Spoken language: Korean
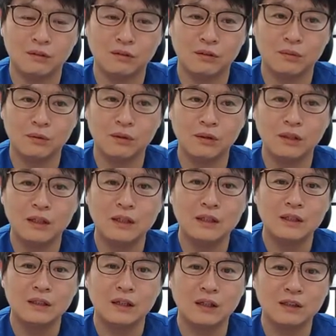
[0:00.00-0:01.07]
그러면
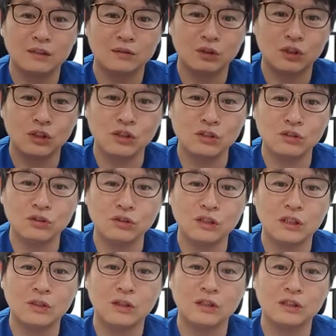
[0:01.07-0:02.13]
내가 실수를
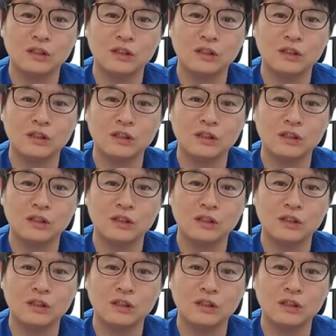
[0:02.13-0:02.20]
해도 아니